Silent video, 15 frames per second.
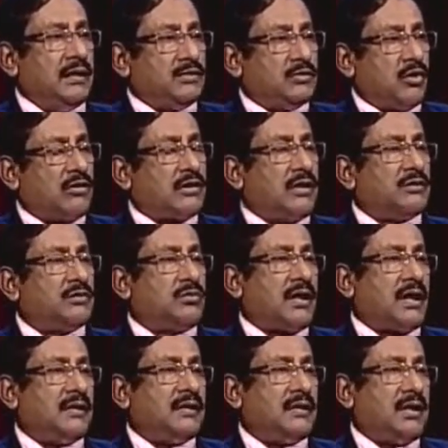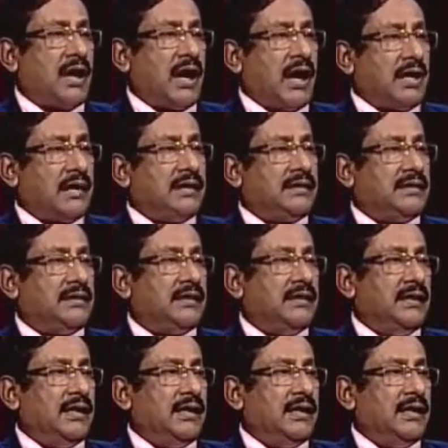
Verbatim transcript: চক্রান্তকারীদের আরেকটি